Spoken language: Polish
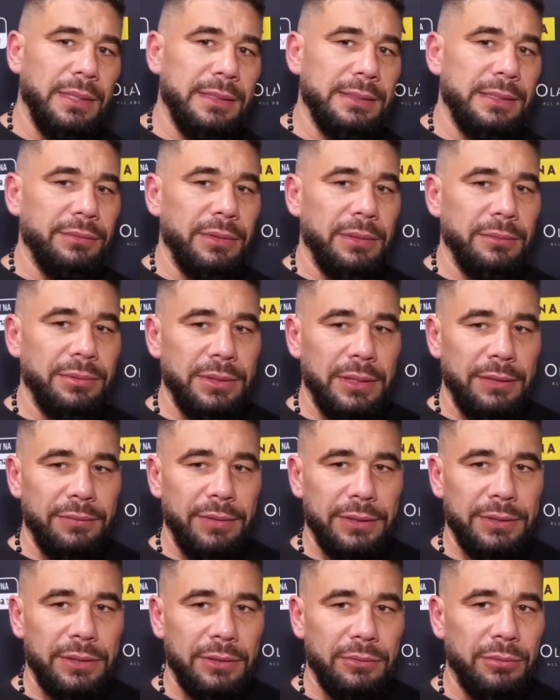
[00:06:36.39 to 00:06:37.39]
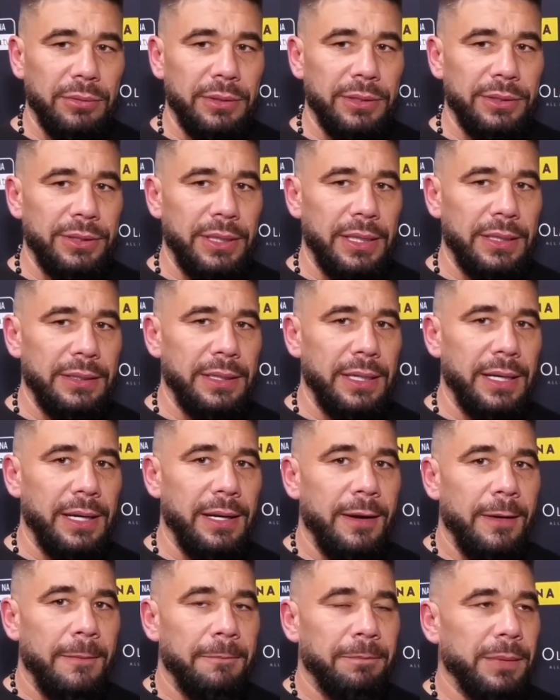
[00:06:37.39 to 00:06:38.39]
Nastawiłem się na większe tu gryzienie,
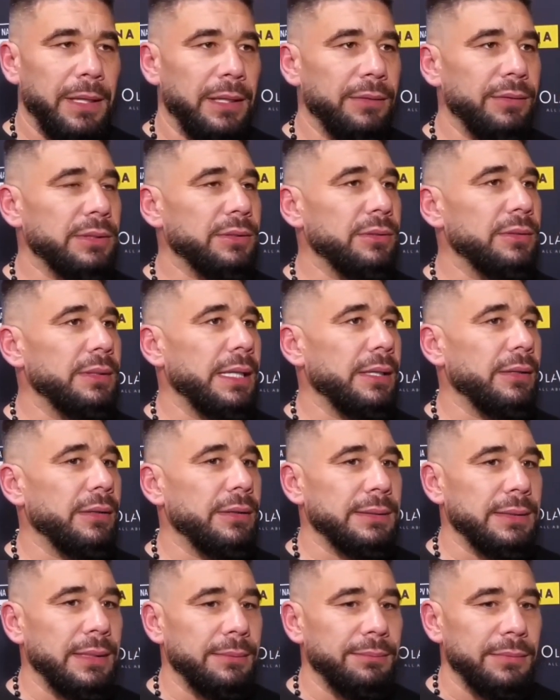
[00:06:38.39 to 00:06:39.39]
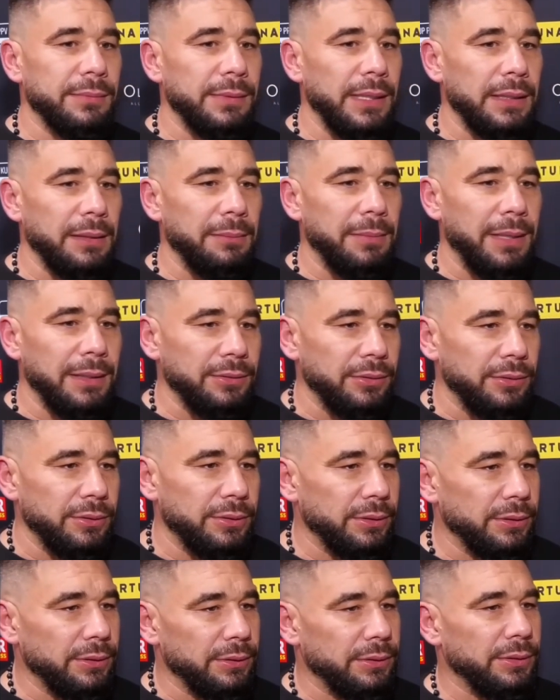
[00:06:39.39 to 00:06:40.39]
ale wiesz, co innego jest tam Natan Martweń
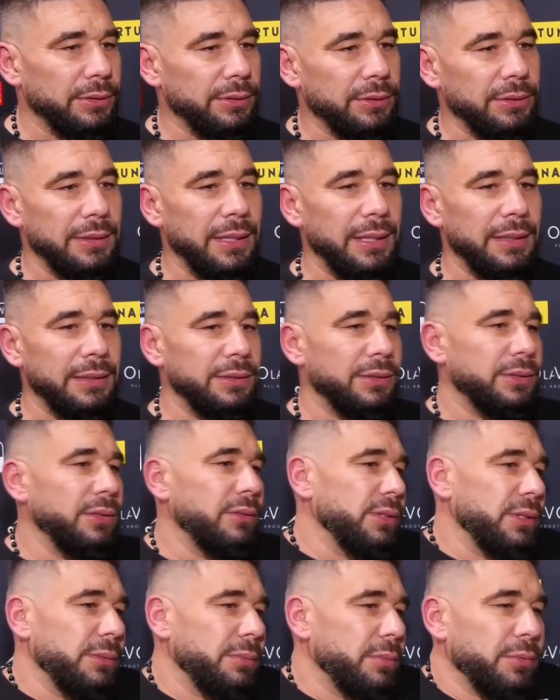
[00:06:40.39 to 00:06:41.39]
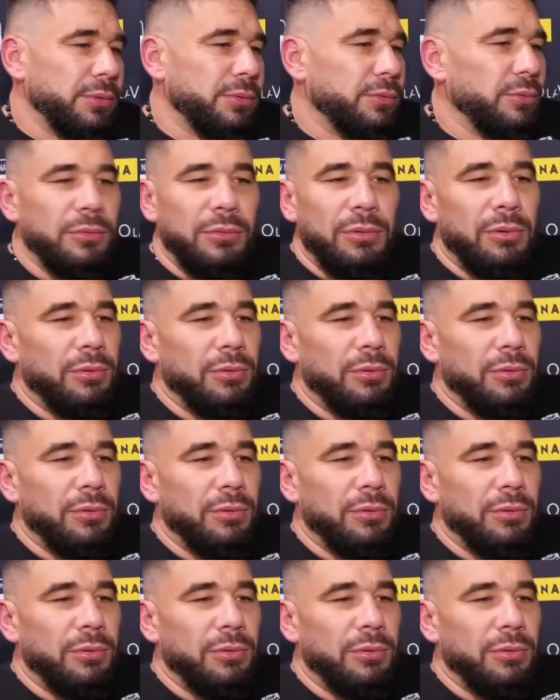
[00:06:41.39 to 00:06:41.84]
czy, czy, czy Denis, gdzie oni się po prostu